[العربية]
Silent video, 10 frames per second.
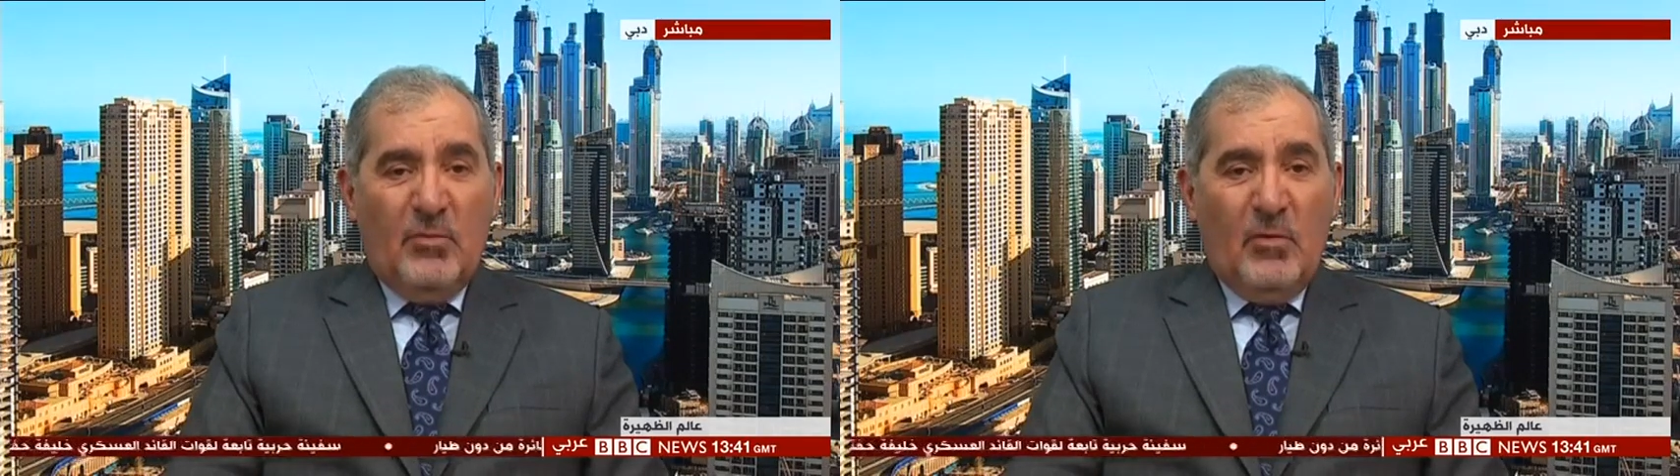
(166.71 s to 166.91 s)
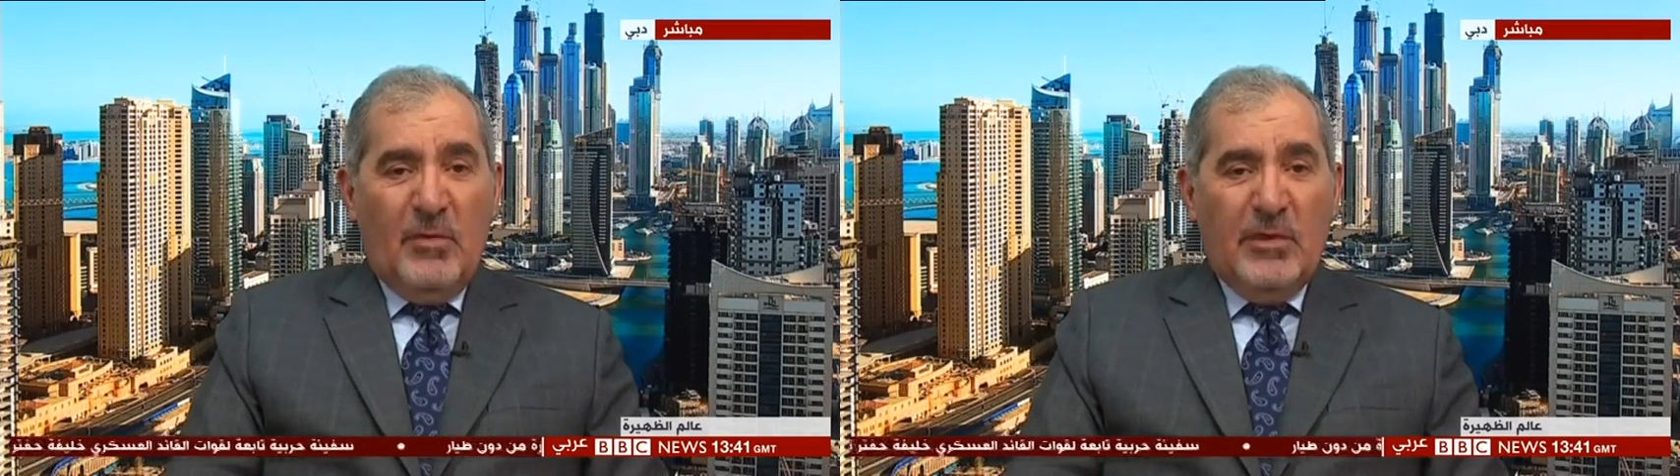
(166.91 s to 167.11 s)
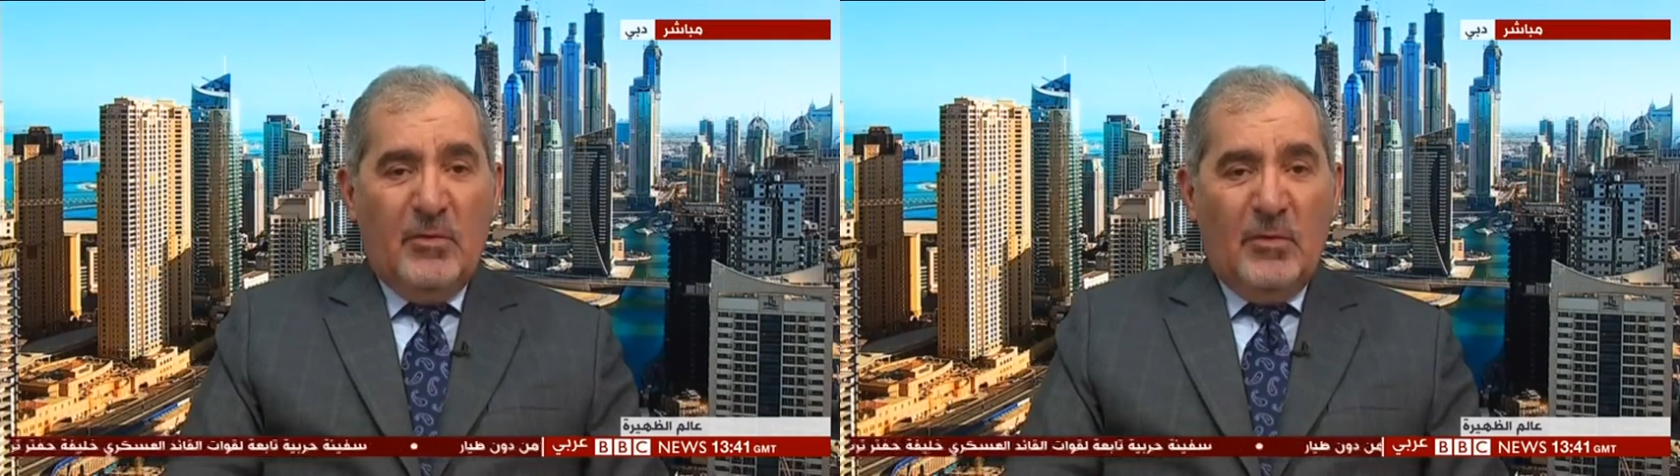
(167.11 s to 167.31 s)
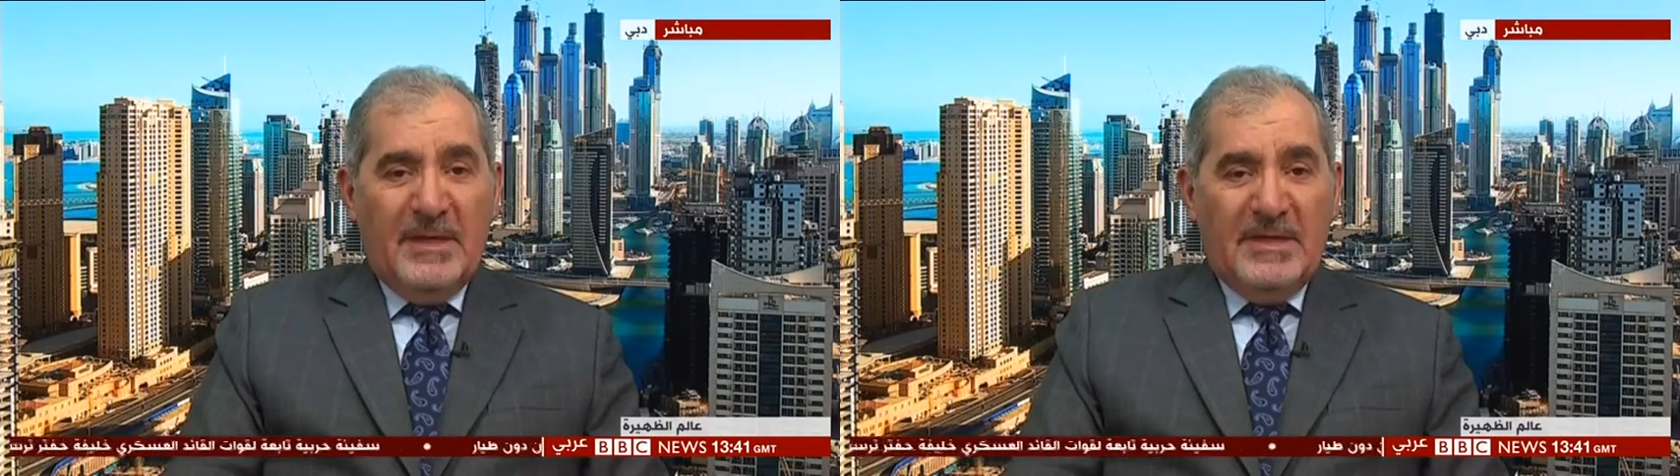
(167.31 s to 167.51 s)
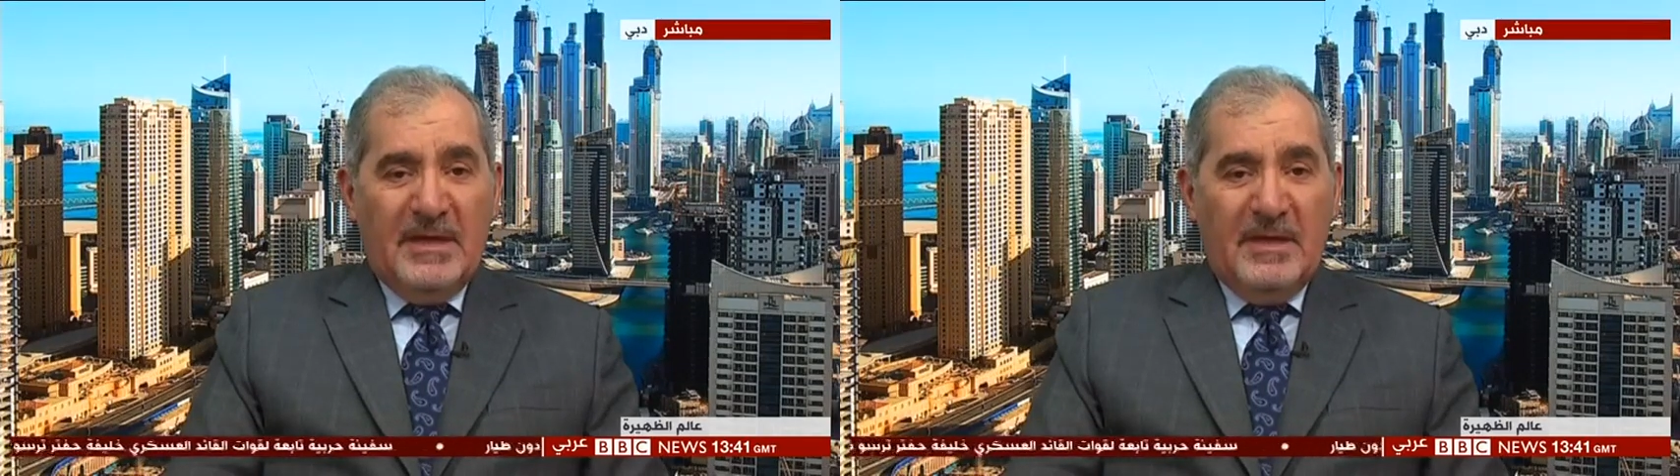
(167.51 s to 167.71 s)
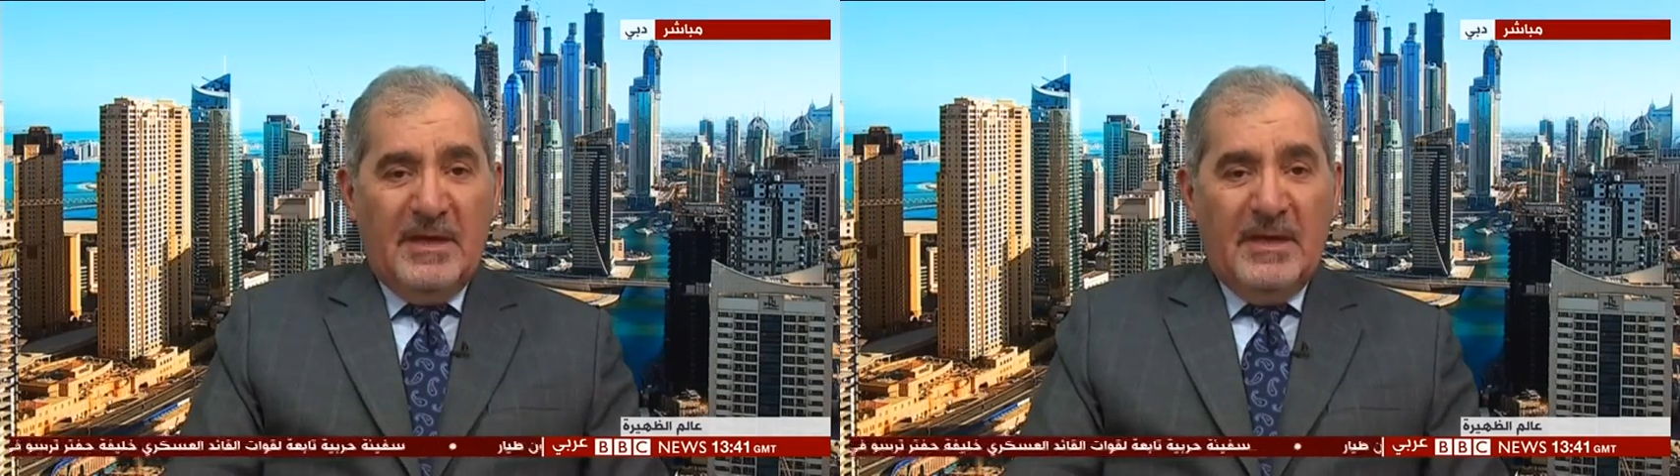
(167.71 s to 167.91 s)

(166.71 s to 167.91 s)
منذ البدء